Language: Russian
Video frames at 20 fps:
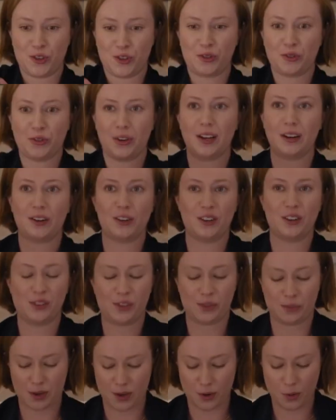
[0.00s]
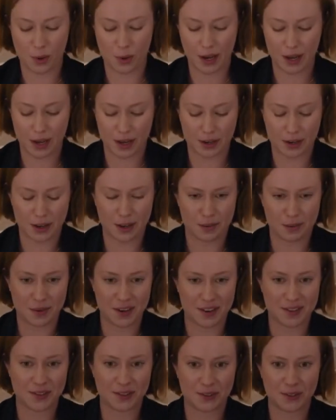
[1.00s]
жадность. Решай сама. Я буду
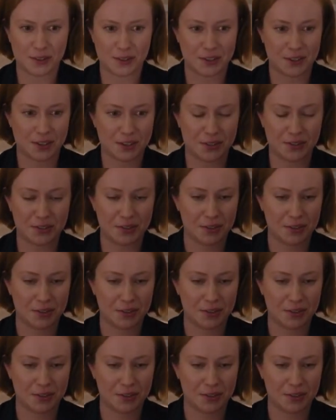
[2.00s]
молчать и есть эти